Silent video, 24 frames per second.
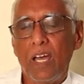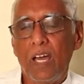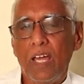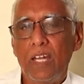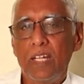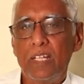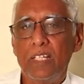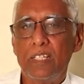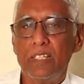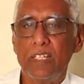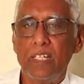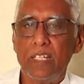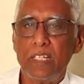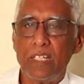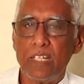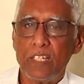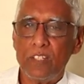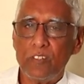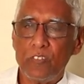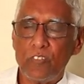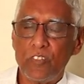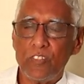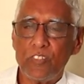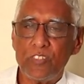అని
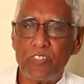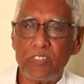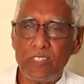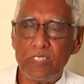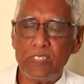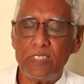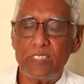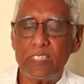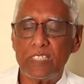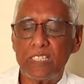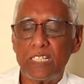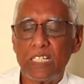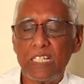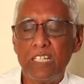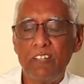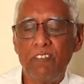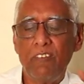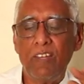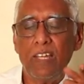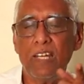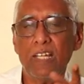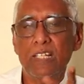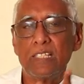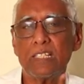దీనికి ఎందుకు వచ్చింది చిటికిన
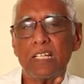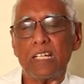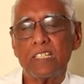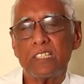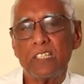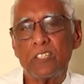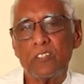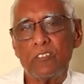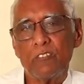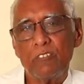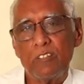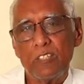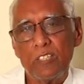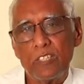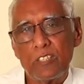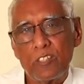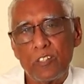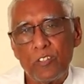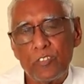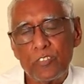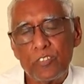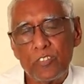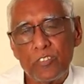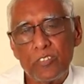వేలే జలతత్వం
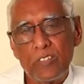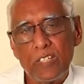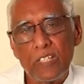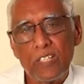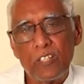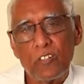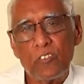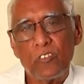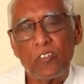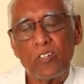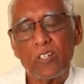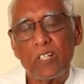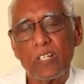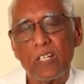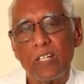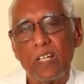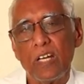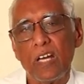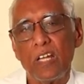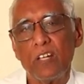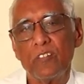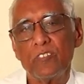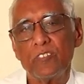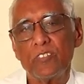ఎందుకు అవుతుందని ఇంకో
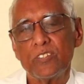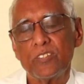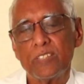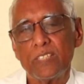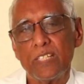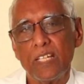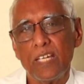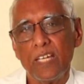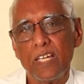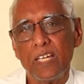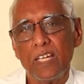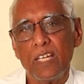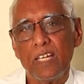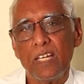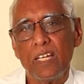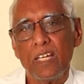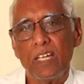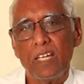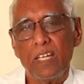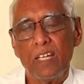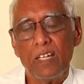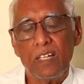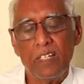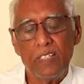రకంగా ఆలోచిస్తే
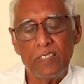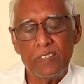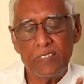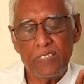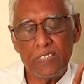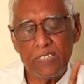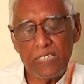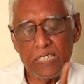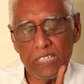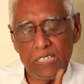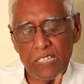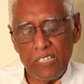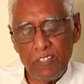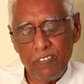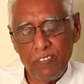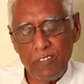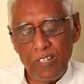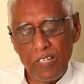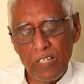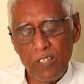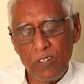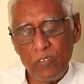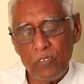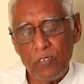చిటికిన
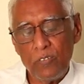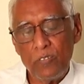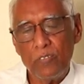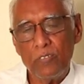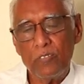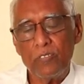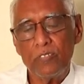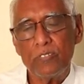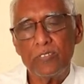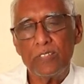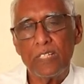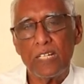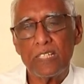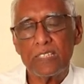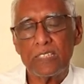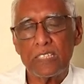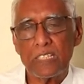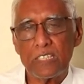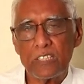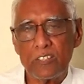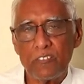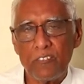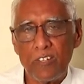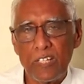వేలు
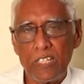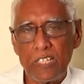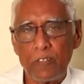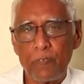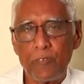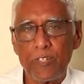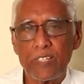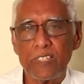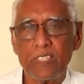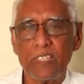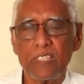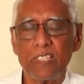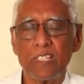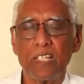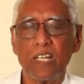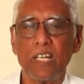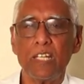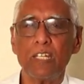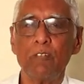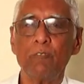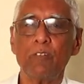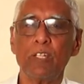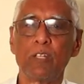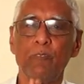జలతత్వానికి ప్రతీక
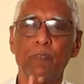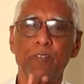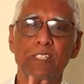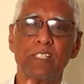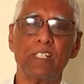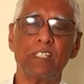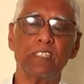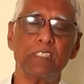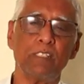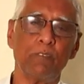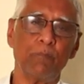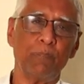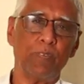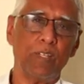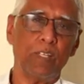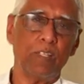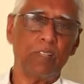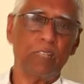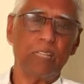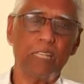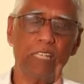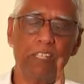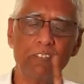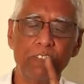అని మన పెద్దలు
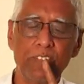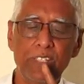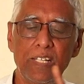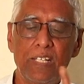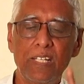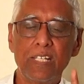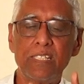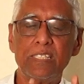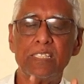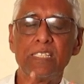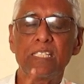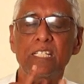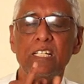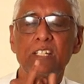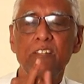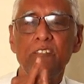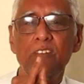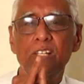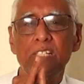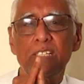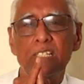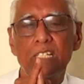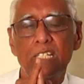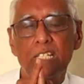చెప్పారు ఈ విధంగా చిటికిన
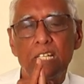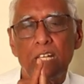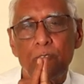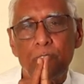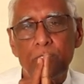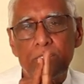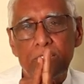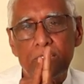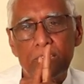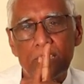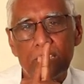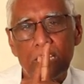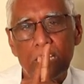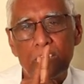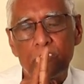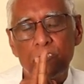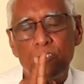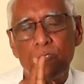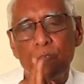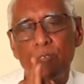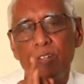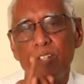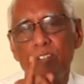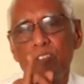వేలు తిన్నగా పెడితే
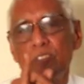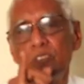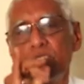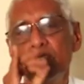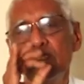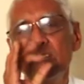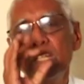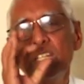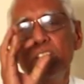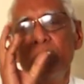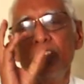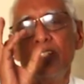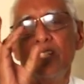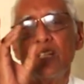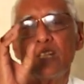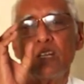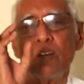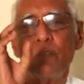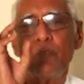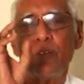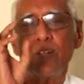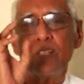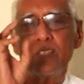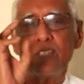తత్వం పెరుగుతుంది ఈ
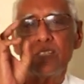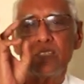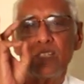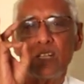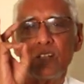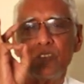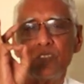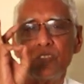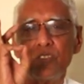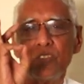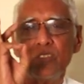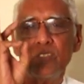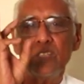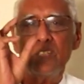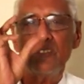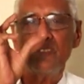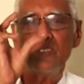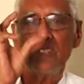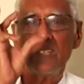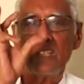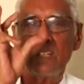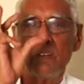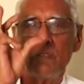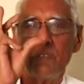విధంగా పెడితే తగ్గుతుంది
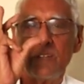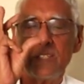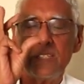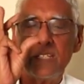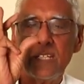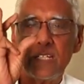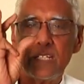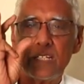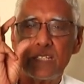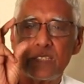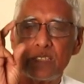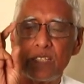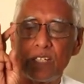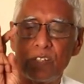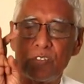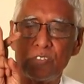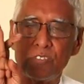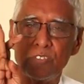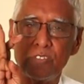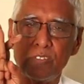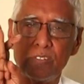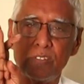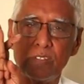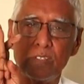ఈ విధంగా పెడితే ఇంకా
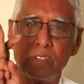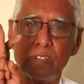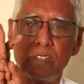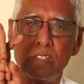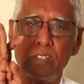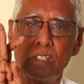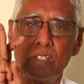తగ్గుతుంది